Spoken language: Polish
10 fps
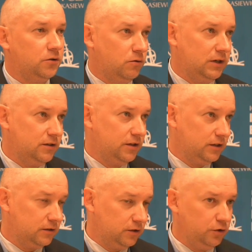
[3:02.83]

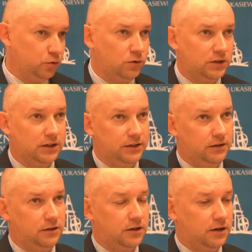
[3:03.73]
Dokładnie i
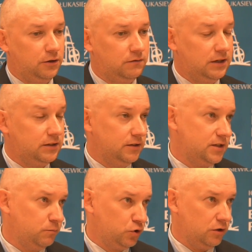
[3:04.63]
tutaj Krajowa
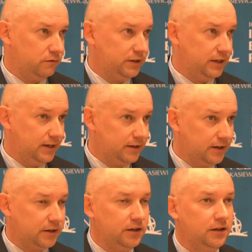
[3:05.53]
Agencja Poszanowania
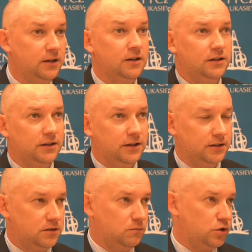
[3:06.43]
Energii
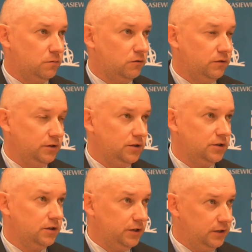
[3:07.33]
jest, można powiedzieć,
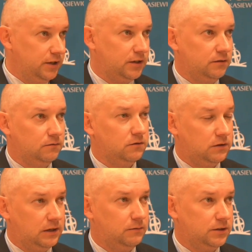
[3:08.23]
liderem
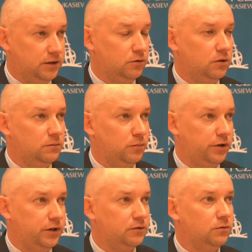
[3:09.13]
w ramach tego
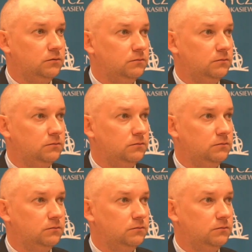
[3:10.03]
projektu.